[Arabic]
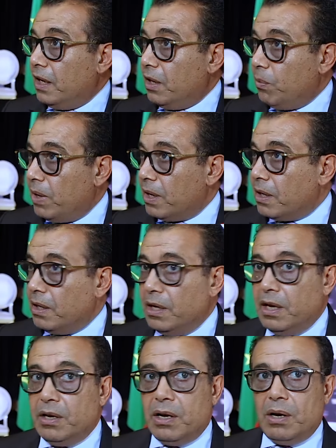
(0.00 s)
الحوار
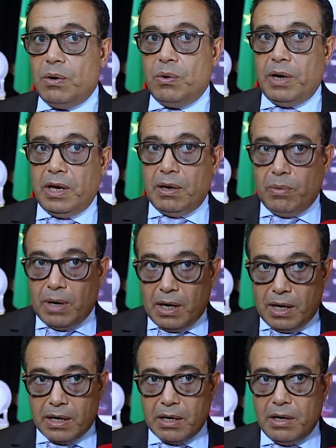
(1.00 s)
لانه
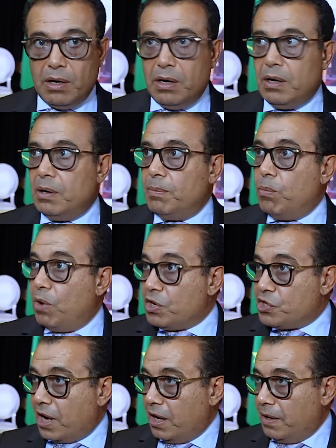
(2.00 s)
حوار
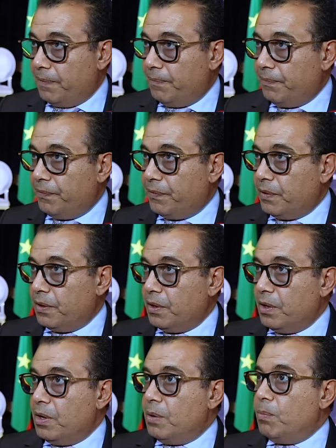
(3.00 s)
مؤجرة
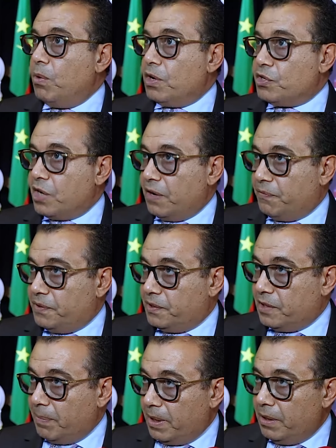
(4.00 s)
مؤجرة في
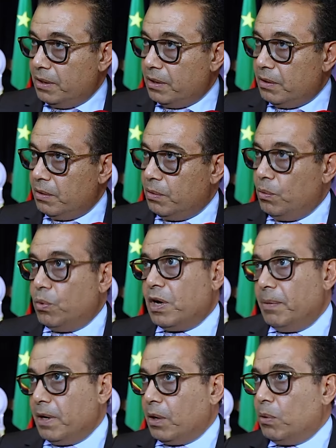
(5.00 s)
الزمن
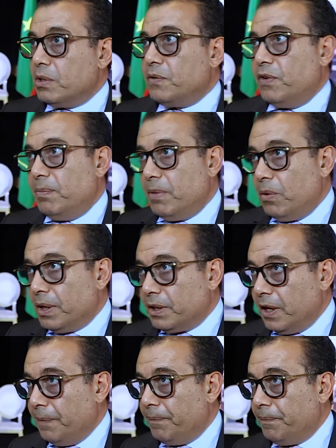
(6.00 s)
وكما قلت في
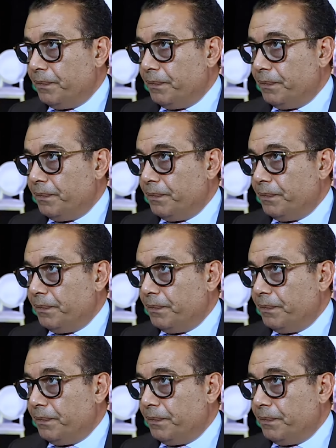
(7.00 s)
المواضيع